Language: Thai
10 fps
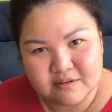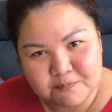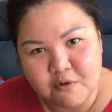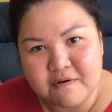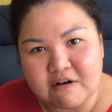
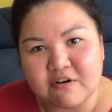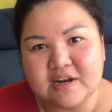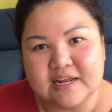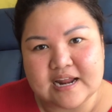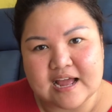โปรไฟล์เขา
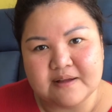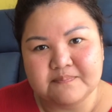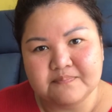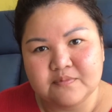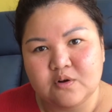ดีนะ
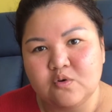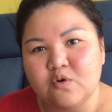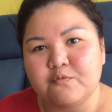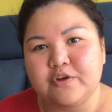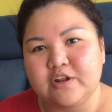
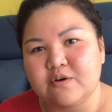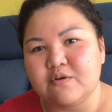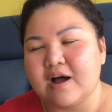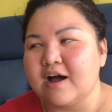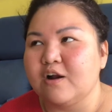รูปวิดีโอ
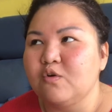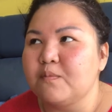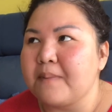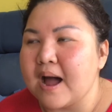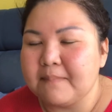อ่ารู
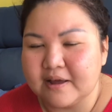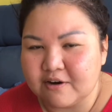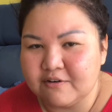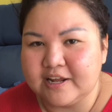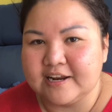ปภาพอะไร
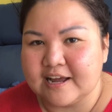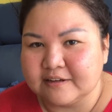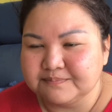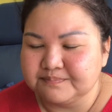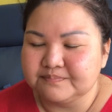เขาดีนะ
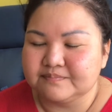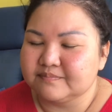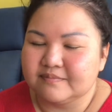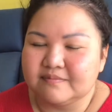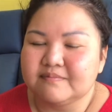
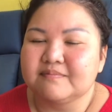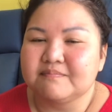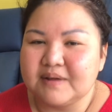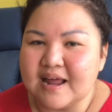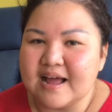
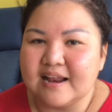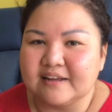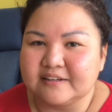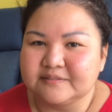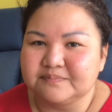ไม่น่าเล
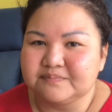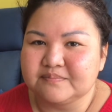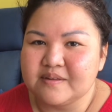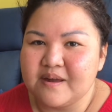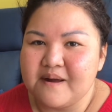ย
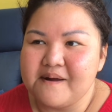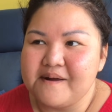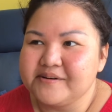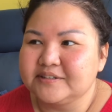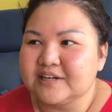
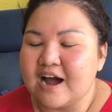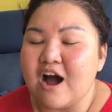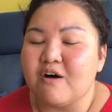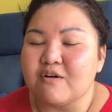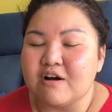ก็
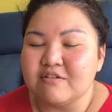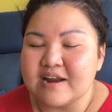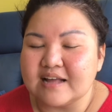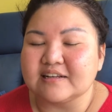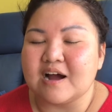เอาเขา
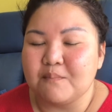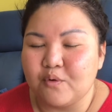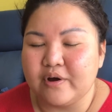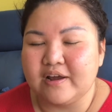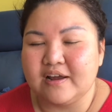น่าจะขโม
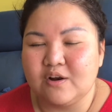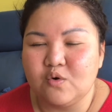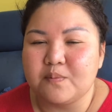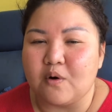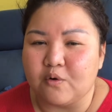ย
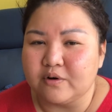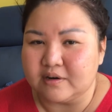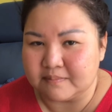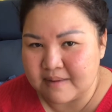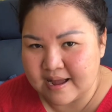รูปของคน
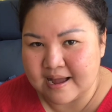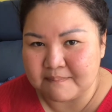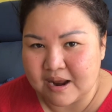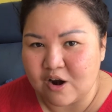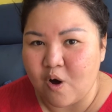อื่นมา
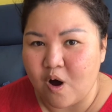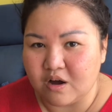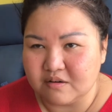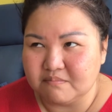มาหลอก